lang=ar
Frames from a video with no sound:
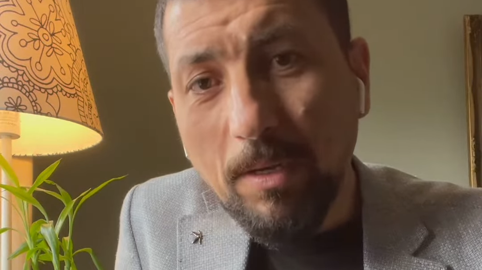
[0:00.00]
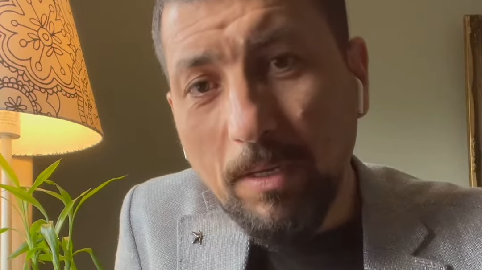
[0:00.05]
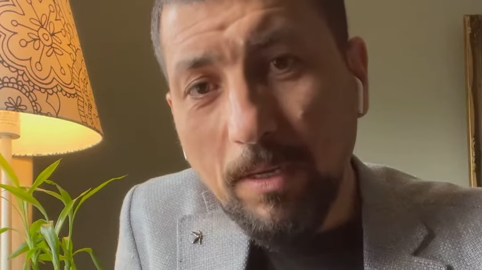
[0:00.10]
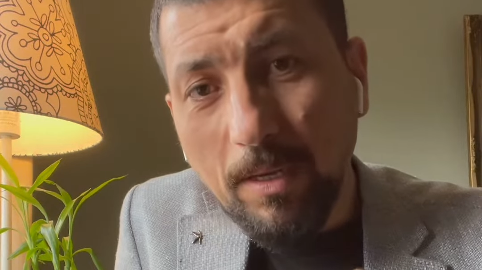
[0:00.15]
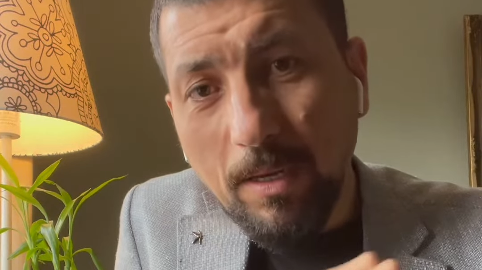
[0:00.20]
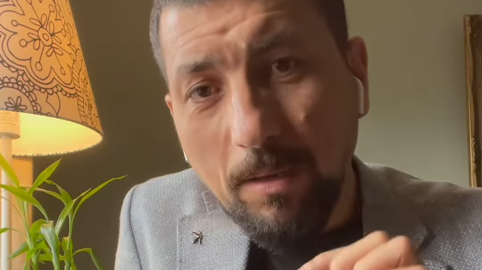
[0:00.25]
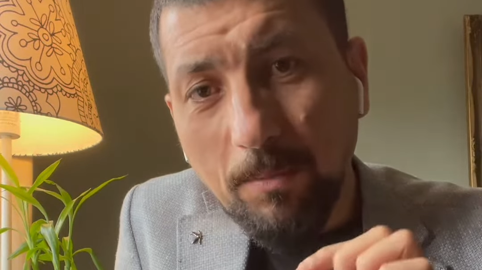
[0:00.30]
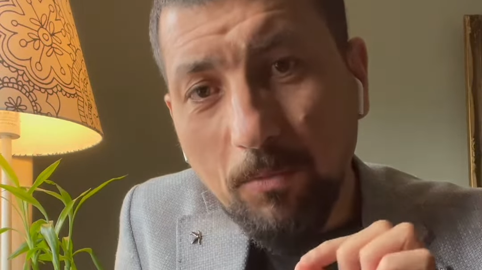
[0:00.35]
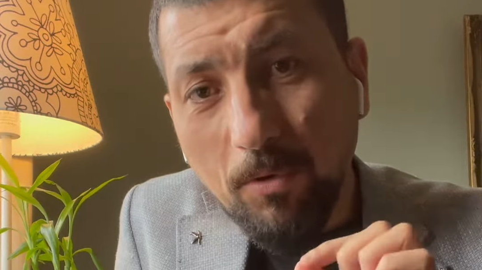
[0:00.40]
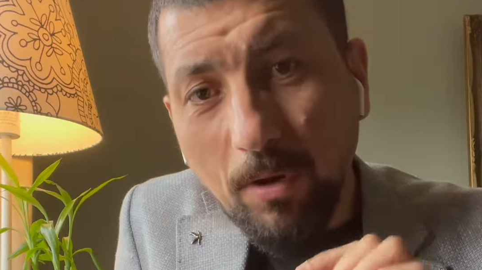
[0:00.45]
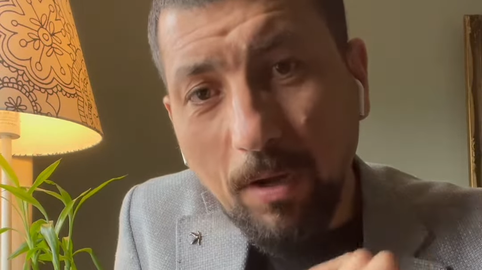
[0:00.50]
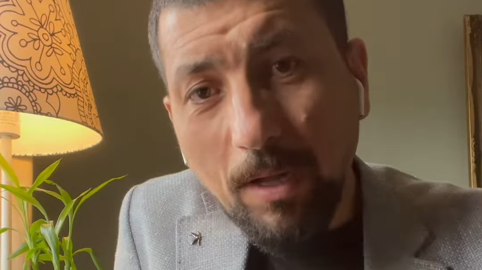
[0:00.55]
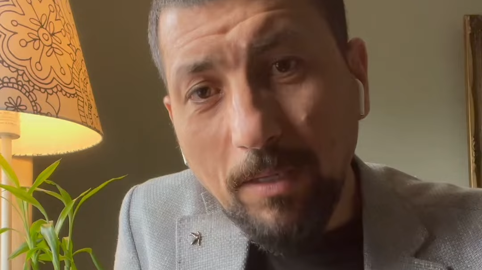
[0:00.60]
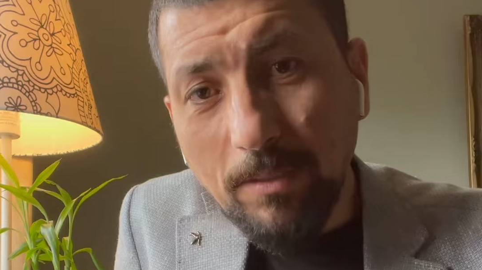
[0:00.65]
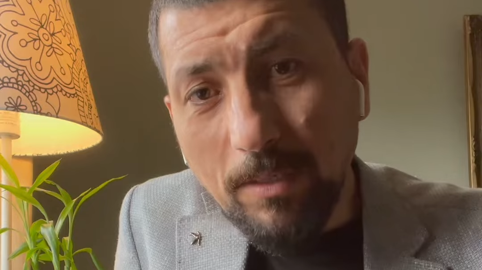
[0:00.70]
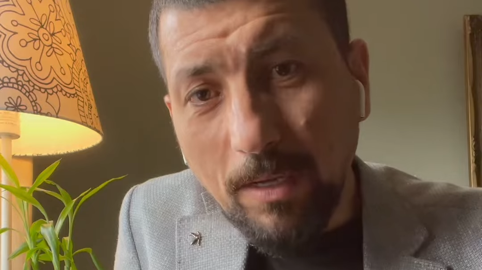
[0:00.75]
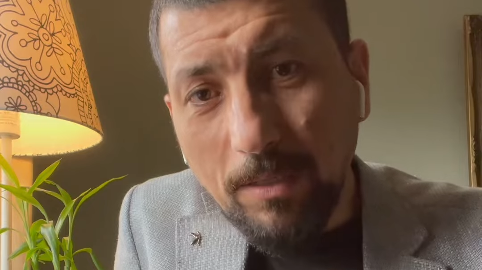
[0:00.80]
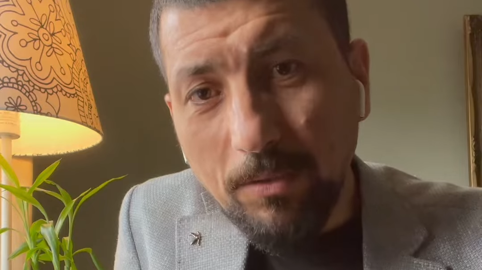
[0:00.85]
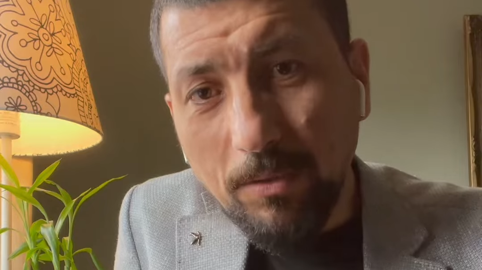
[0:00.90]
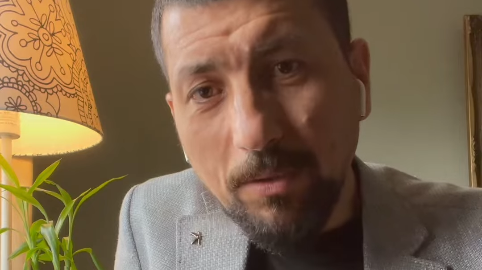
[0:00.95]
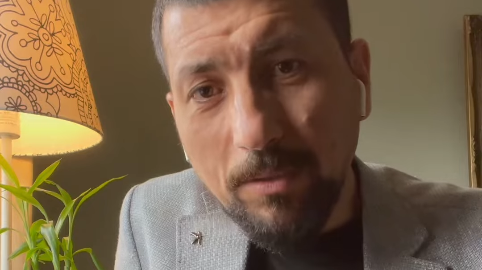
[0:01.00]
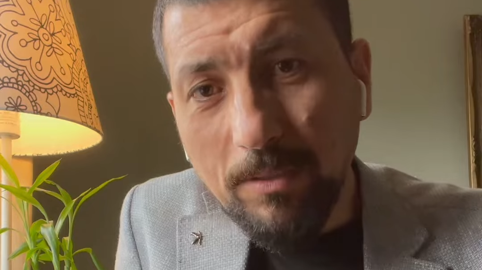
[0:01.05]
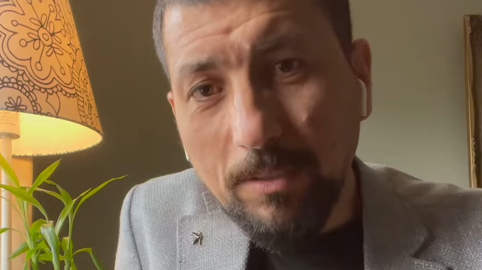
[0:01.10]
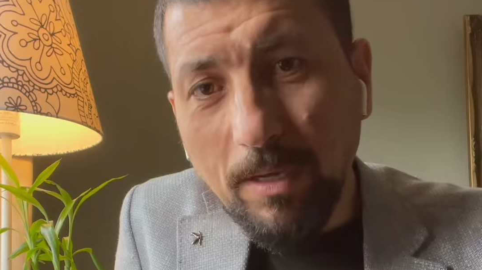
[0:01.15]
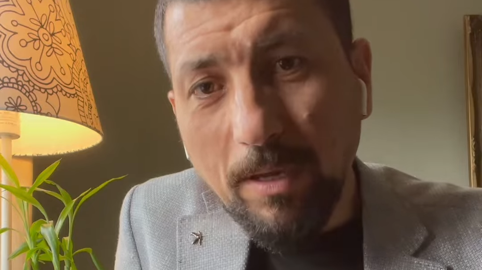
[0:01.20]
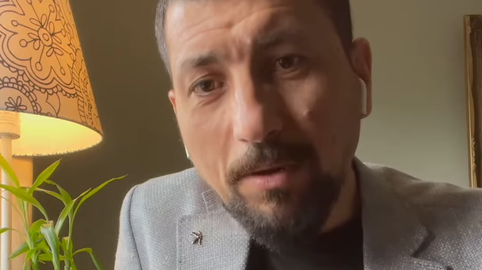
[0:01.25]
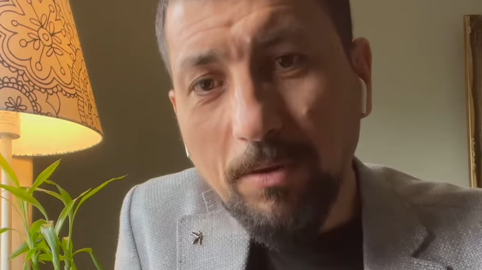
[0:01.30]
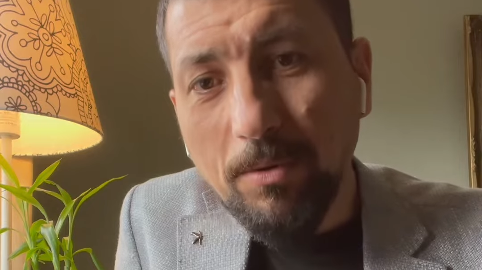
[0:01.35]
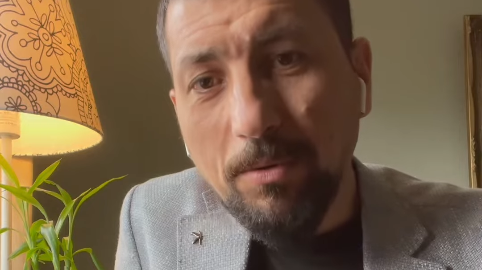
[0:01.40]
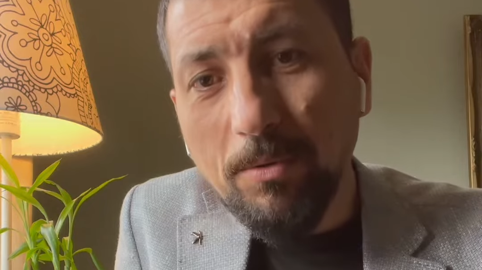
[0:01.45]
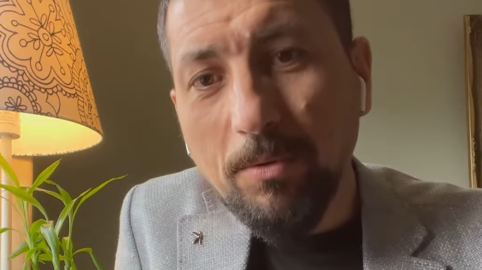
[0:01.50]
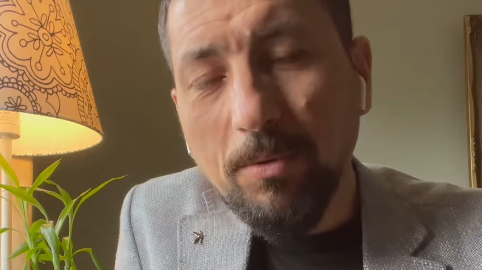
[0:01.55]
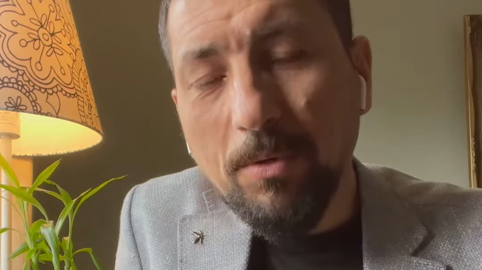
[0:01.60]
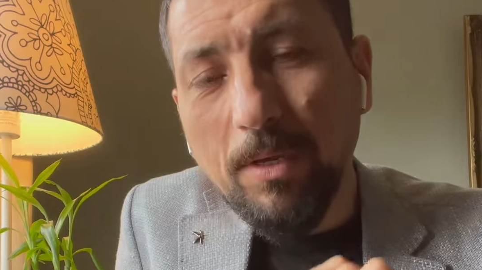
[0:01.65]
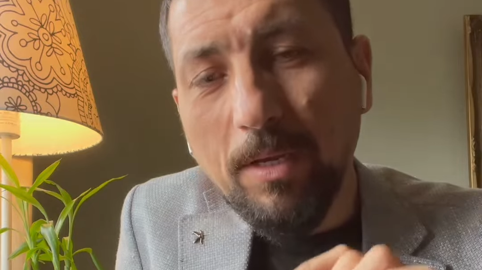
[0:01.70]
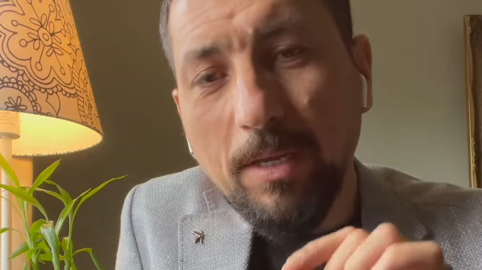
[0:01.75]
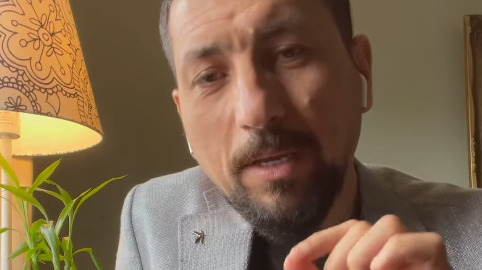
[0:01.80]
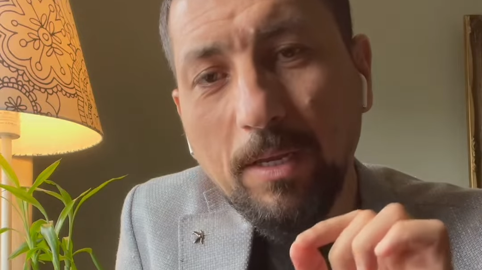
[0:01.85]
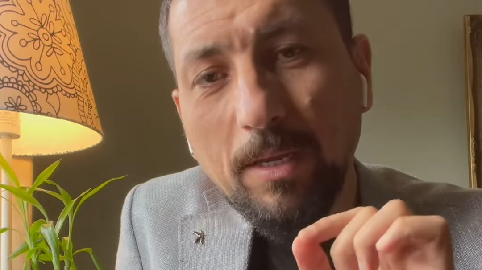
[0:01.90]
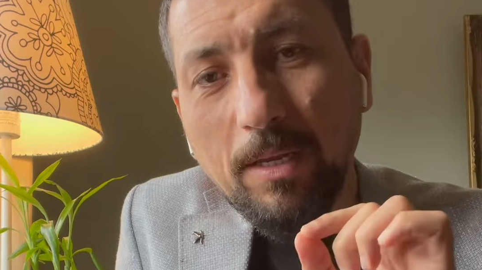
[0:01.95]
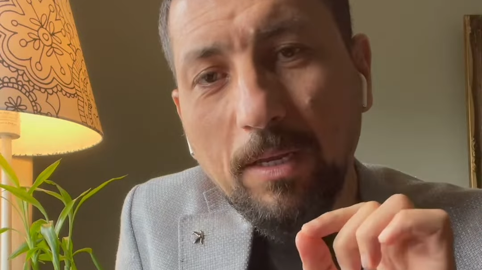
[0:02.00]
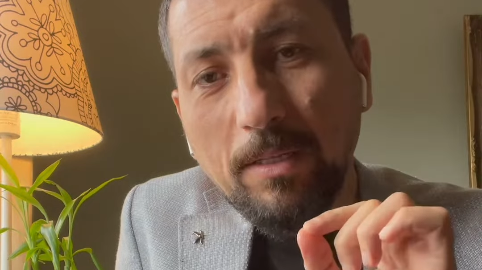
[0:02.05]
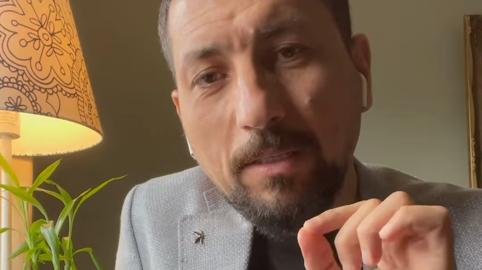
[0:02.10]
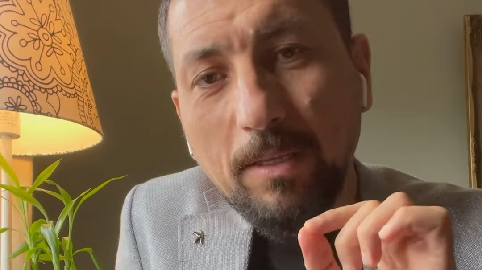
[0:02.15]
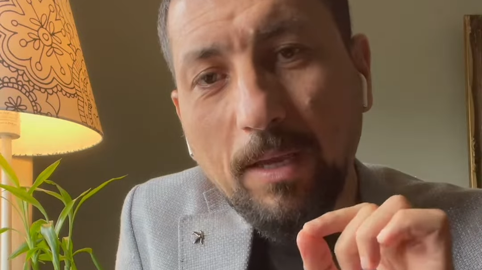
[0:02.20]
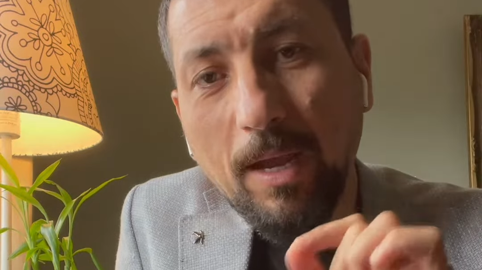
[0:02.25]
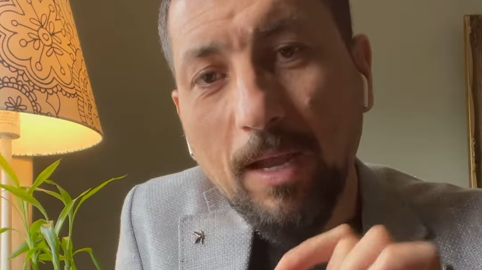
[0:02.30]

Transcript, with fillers: أن مقاطعة أونتاريو آه،